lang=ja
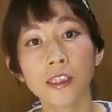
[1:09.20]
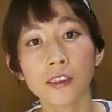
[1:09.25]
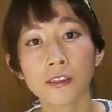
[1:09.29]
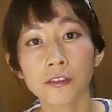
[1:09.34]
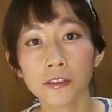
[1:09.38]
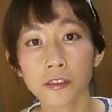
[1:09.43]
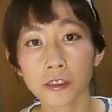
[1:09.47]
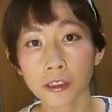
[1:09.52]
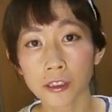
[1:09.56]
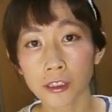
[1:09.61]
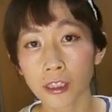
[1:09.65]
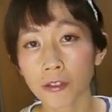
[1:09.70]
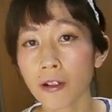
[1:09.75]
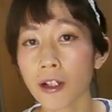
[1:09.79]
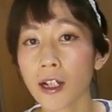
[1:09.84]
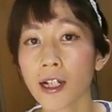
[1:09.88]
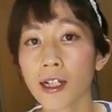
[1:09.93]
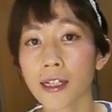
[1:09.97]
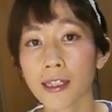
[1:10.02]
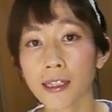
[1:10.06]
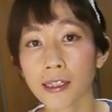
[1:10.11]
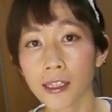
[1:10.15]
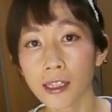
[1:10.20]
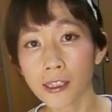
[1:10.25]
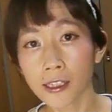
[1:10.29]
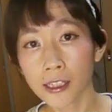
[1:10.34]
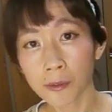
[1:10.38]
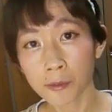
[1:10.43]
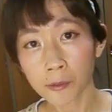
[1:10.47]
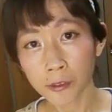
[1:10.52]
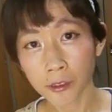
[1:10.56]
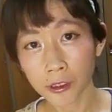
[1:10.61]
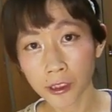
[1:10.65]
さとしては痛
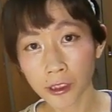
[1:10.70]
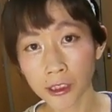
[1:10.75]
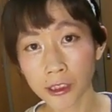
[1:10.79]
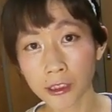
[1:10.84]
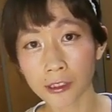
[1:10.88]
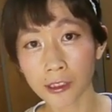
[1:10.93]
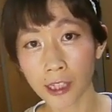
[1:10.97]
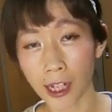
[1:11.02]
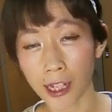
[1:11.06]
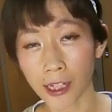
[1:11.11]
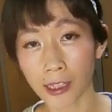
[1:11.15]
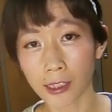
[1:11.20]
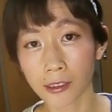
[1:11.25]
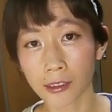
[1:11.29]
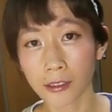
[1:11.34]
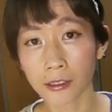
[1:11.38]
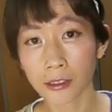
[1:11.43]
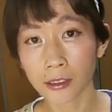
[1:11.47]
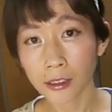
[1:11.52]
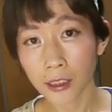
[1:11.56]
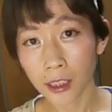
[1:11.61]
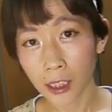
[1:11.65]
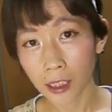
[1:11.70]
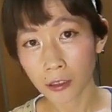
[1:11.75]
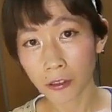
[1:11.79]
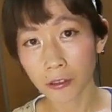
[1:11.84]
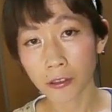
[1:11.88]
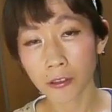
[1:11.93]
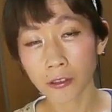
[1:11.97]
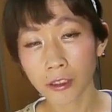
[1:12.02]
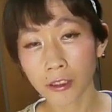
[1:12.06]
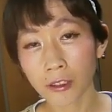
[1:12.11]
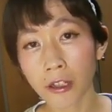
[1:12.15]
気持ちいいぐらい痛いほ
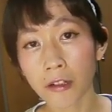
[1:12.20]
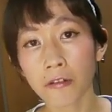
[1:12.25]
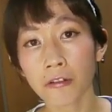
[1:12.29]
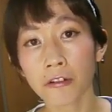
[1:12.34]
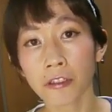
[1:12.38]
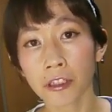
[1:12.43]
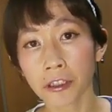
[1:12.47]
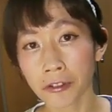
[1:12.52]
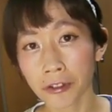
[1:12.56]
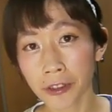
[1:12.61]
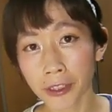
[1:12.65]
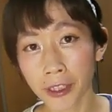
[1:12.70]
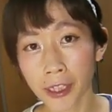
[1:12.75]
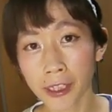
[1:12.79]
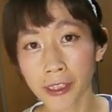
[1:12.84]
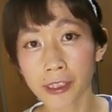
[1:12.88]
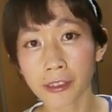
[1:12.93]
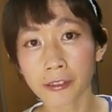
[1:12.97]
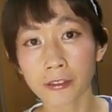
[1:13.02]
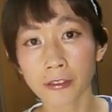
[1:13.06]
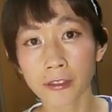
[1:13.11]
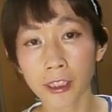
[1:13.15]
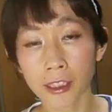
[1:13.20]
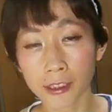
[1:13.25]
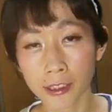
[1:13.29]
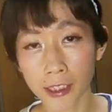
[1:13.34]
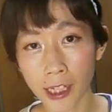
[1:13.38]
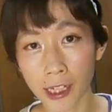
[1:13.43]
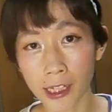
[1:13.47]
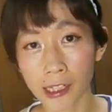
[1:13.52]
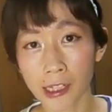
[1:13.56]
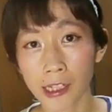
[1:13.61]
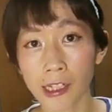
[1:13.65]
どには行わないでくだ
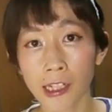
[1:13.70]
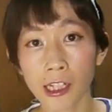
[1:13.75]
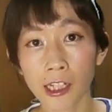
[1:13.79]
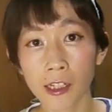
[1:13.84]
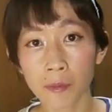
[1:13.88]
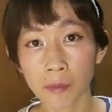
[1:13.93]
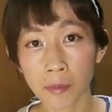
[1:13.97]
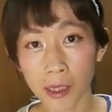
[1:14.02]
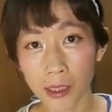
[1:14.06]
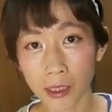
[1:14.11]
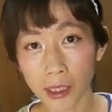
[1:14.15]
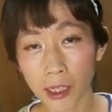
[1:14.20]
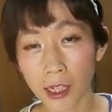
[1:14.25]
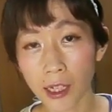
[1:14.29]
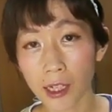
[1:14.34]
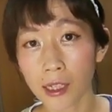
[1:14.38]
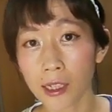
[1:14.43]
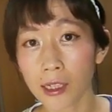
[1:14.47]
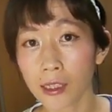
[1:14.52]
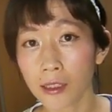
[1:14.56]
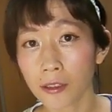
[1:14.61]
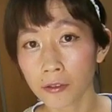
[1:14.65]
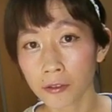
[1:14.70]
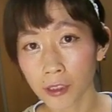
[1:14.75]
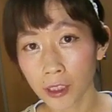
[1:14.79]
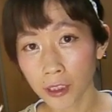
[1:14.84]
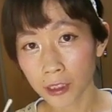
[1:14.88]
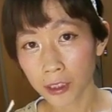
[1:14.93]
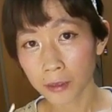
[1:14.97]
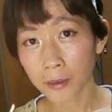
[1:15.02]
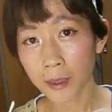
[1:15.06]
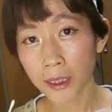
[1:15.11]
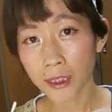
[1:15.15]
さいまた同
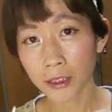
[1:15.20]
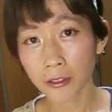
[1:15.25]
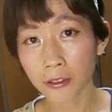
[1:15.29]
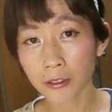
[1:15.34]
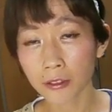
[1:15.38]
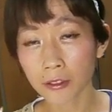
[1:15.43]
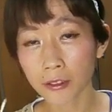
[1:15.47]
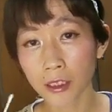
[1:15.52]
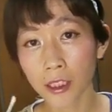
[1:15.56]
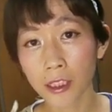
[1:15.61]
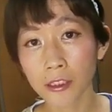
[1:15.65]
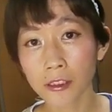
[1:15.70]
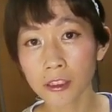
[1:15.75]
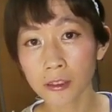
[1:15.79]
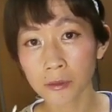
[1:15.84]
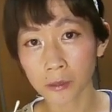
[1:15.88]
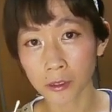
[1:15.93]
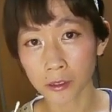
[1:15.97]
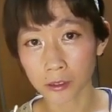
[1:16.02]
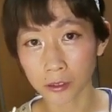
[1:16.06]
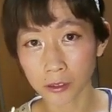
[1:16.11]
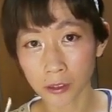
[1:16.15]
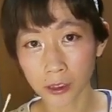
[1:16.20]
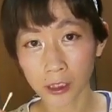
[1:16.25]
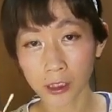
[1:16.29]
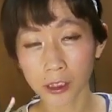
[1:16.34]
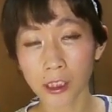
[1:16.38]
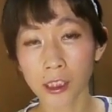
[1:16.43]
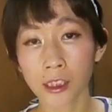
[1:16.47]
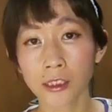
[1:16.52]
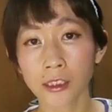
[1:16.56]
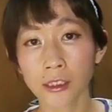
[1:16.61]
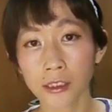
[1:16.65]
じ場所を何度も繰り
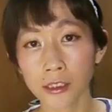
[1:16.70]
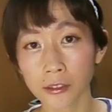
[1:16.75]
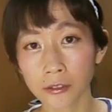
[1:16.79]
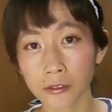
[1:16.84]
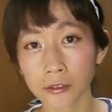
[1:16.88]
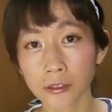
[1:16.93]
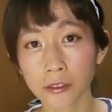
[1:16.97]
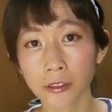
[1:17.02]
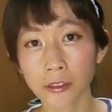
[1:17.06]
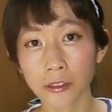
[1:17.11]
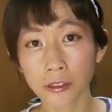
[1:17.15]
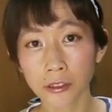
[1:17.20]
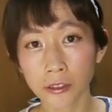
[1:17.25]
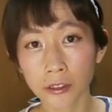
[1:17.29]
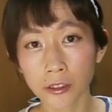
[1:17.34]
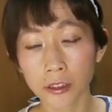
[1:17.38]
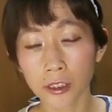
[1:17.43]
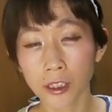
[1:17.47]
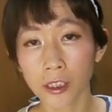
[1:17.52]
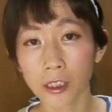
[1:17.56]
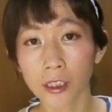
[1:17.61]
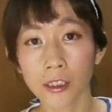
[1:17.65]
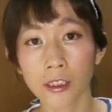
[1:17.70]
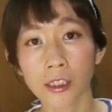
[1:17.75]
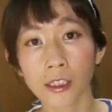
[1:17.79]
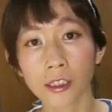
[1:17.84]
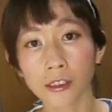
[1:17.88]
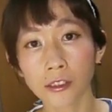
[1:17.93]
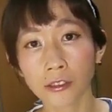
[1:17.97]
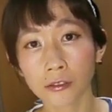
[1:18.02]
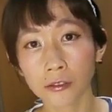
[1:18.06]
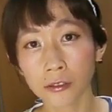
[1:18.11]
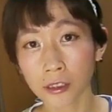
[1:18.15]
返し押すと
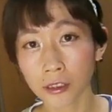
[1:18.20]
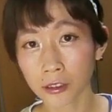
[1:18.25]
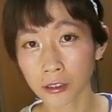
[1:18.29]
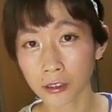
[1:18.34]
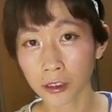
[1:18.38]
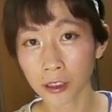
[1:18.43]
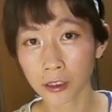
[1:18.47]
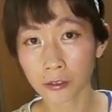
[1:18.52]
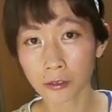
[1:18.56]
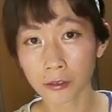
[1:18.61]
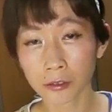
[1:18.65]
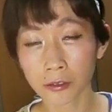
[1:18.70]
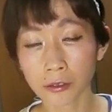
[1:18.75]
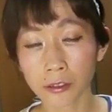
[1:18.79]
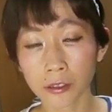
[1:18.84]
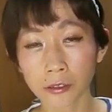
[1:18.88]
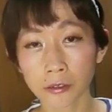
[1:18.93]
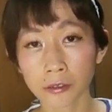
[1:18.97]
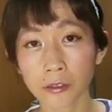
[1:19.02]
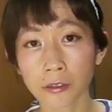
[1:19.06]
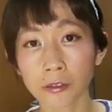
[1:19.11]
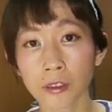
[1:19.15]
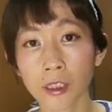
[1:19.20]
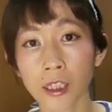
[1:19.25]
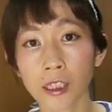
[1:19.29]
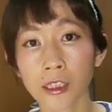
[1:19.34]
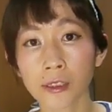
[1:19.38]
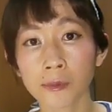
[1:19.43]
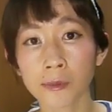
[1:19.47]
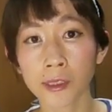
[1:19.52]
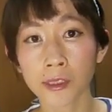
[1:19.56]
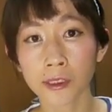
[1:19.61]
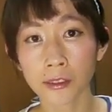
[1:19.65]
内出血などを起こすことがあ
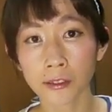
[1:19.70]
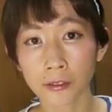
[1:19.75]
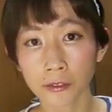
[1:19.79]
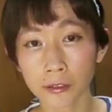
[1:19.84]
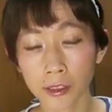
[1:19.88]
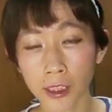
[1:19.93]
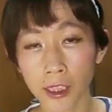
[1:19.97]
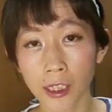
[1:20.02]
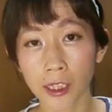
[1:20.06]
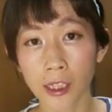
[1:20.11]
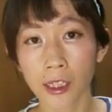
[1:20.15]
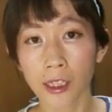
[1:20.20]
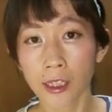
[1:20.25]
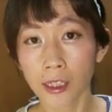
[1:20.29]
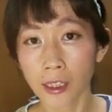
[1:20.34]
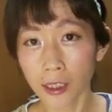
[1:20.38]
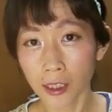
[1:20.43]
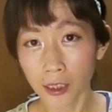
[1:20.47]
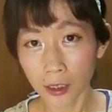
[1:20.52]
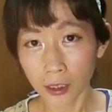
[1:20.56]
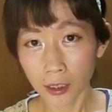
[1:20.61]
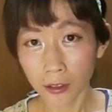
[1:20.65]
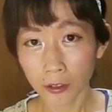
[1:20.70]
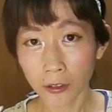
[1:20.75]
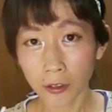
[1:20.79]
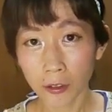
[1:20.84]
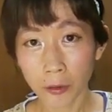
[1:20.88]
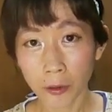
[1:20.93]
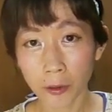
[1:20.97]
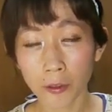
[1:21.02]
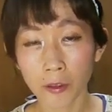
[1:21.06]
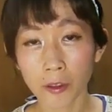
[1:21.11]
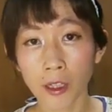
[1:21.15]
りますので
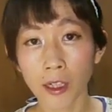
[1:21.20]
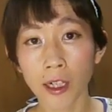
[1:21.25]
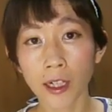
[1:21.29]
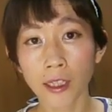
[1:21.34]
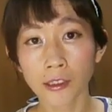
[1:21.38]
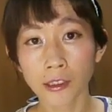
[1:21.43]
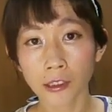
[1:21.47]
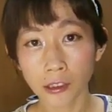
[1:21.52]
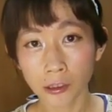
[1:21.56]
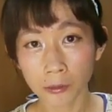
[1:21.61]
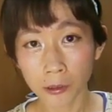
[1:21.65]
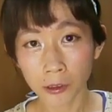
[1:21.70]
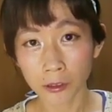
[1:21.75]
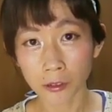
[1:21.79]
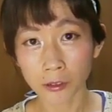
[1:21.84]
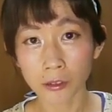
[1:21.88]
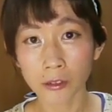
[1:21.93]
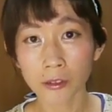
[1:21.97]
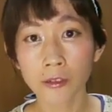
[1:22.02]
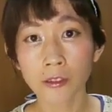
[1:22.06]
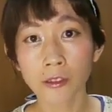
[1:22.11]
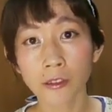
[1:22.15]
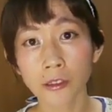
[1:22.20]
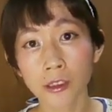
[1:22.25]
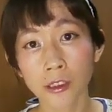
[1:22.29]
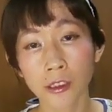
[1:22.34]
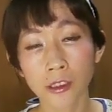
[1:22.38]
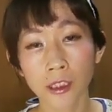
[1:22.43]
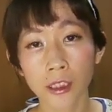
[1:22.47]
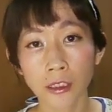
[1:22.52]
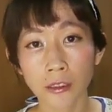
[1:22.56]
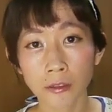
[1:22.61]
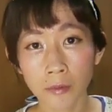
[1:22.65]
5秒から10秒という時
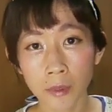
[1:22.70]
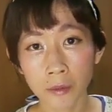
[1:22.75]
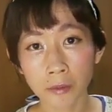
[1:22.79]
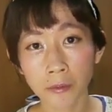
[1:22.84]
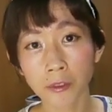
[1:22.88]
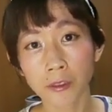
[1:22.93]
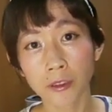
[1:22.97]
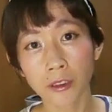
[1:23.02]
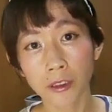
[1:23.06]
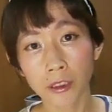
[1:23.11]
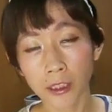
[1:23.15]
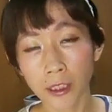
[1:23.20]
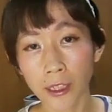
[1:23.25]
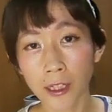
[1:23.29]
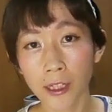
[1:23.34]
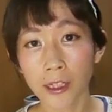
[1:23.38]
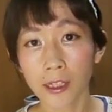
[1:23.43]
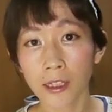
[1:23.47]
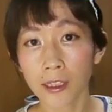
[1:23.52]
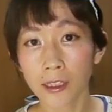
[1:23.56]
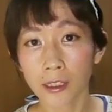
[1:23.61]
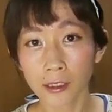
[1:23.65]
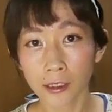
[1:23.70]
間を守って、